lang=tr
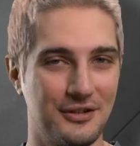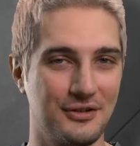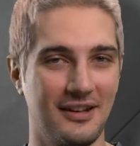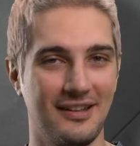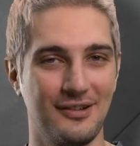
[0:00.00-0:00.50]

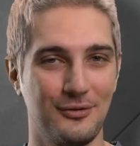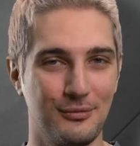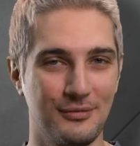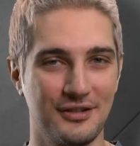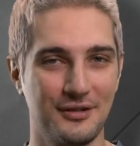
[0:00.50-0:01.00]
Aşağıya
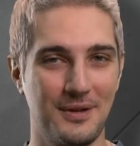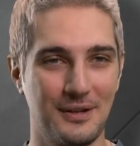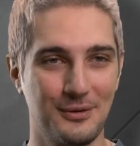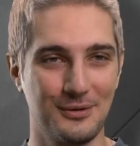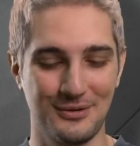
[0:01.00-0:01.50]
yorumlarınızı
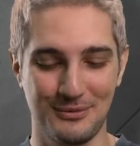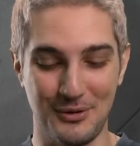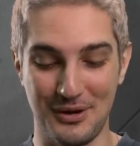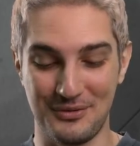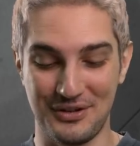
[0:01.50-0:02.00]
bekliyoruz.
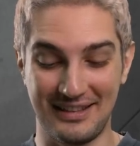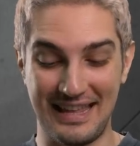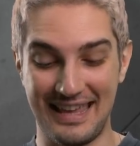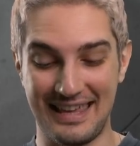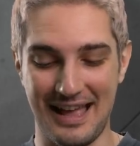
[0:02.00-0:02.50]
Böyle bir şey
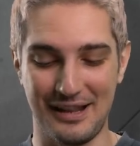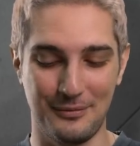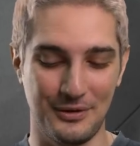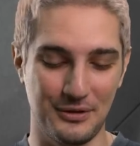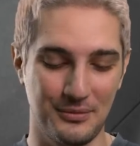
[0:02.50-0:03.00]
denk geldi
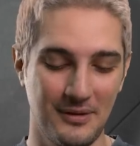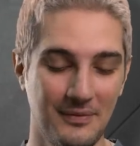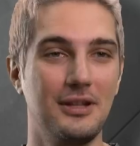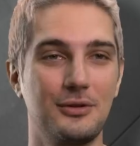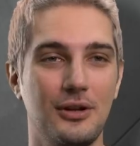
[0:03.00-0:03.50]
mi acaba?
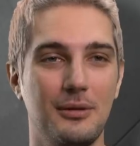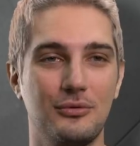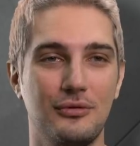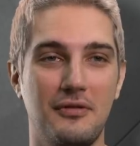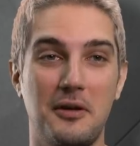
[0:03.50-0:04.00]
Bir de şöyle bir
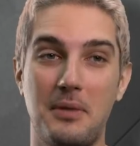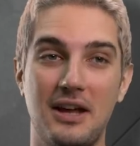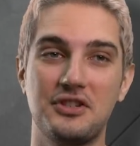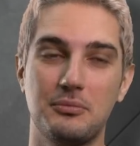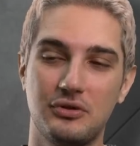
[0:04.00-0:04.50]
durum var.
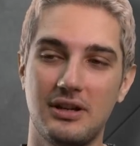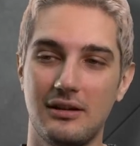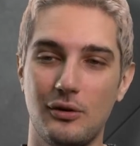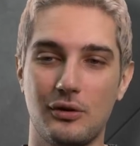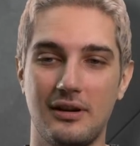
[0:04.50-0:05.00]
Bence bu da
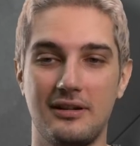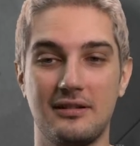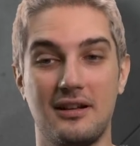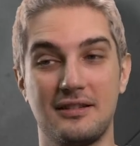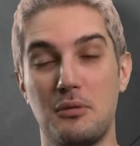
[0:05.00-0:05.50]
Lökler'in
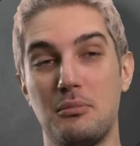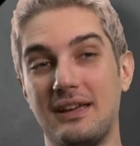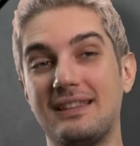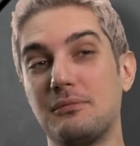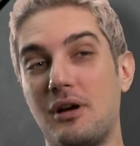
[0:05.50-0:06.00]
kazanma
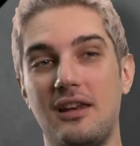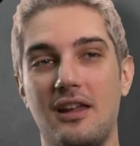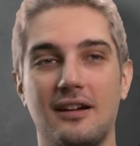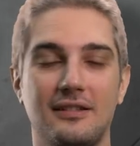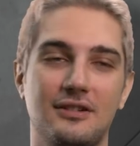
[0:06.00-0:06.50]

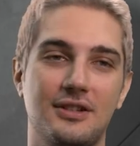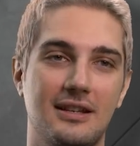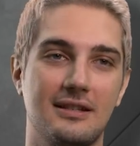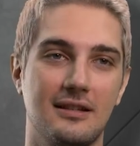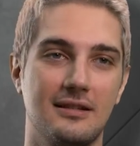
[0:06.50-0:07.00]
ihtimalini
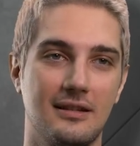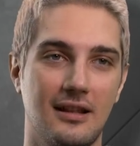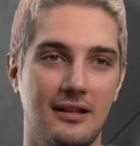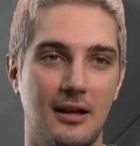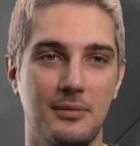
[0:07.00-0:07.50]
arttıracak
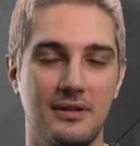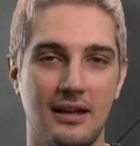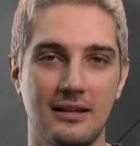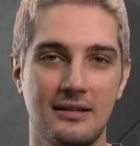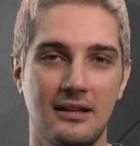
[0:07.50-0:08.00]
istatistiklerden bir
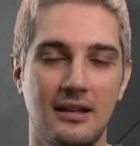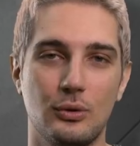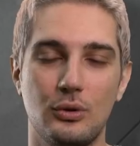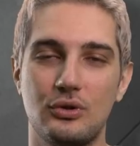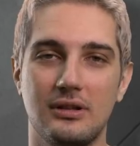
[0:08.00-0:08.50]
tanesi.
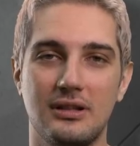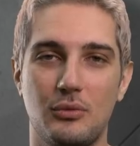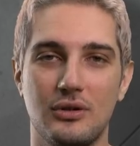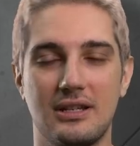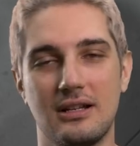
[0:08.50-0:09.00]
Son 3 yıldır
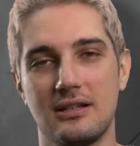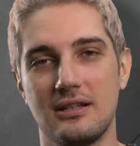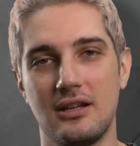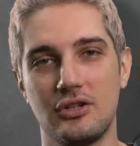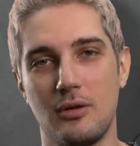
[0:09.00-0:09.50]
Monza'da
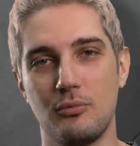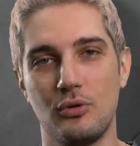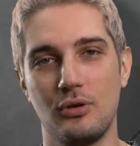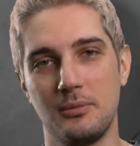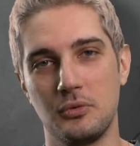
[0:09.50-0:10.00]
kazanan
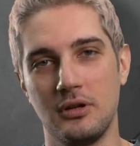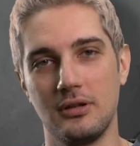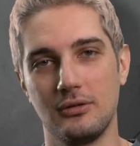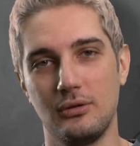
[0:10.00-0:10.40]
şampiyon olamıyor.